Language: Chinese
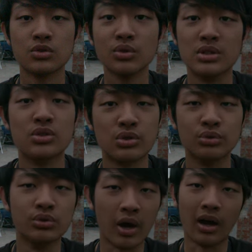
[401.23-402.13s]
重点是速
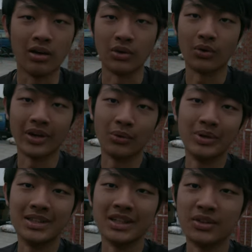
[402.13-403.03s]
度还要很快，因
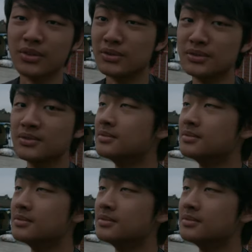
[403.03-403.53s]
为天空